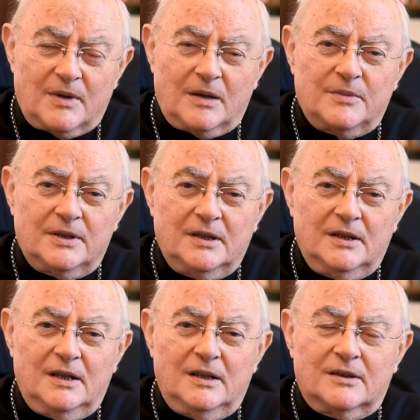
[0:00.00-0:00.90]
mamy,
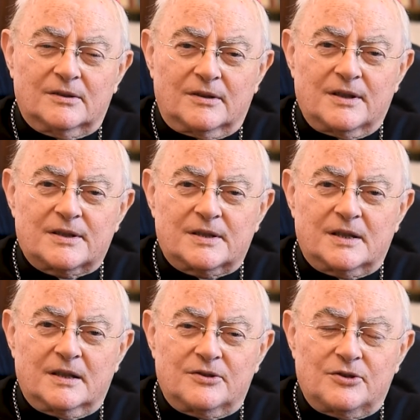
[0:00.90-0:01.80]
to
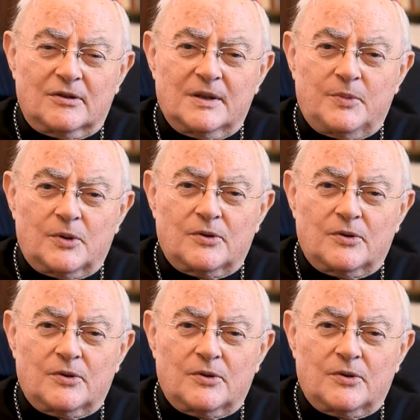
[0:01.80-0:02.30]
jest ciągle